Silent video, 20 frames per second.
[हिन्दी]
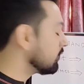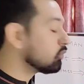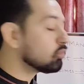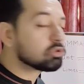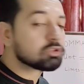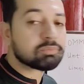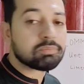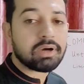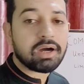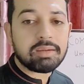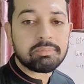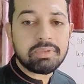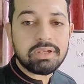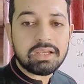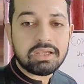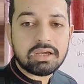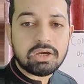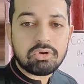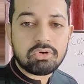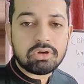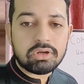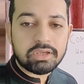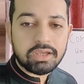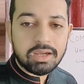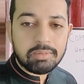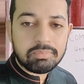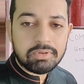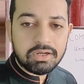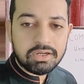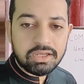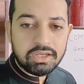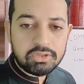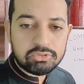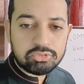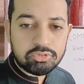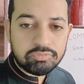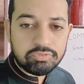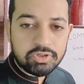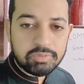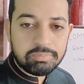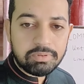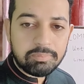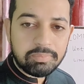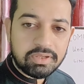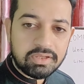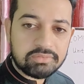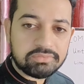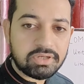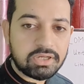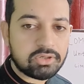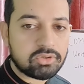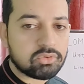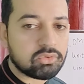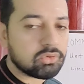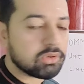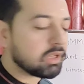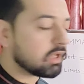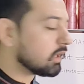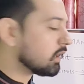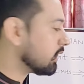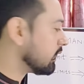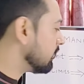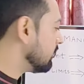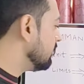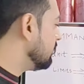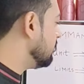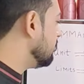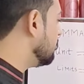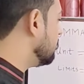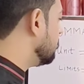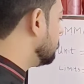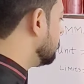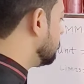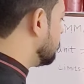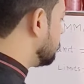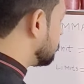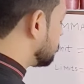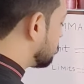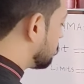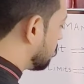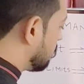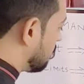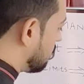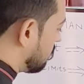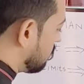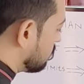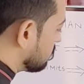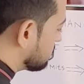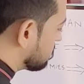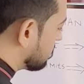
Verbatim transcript: उस बार में लिखा होगा कि आपका डेढ़ सौ फिट पे पेज सेट हो गया है तो उसके